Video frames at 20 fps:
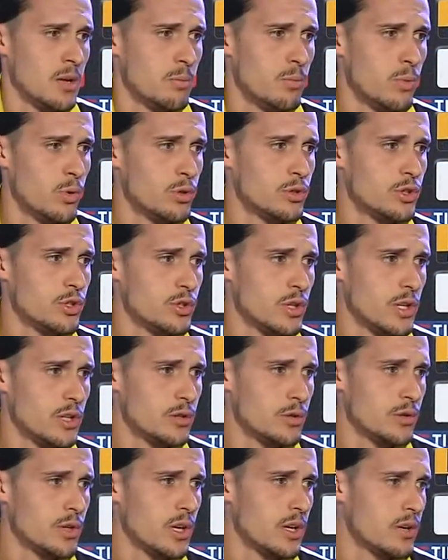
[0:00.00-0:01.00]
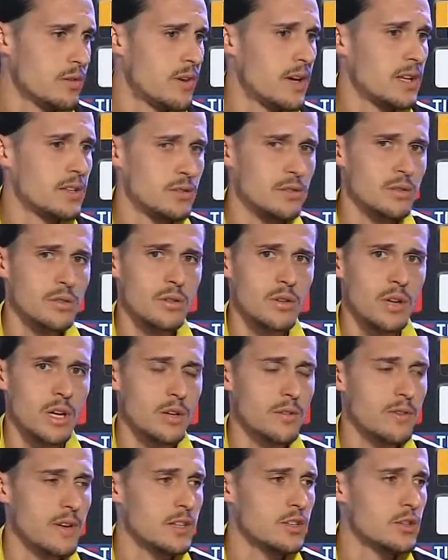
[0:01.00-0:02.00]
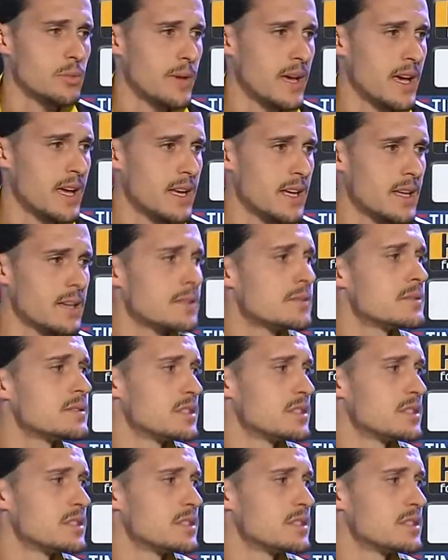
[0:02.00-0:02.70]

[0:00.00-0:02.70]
molti giocatori hanno fatto, hanno fatto bene,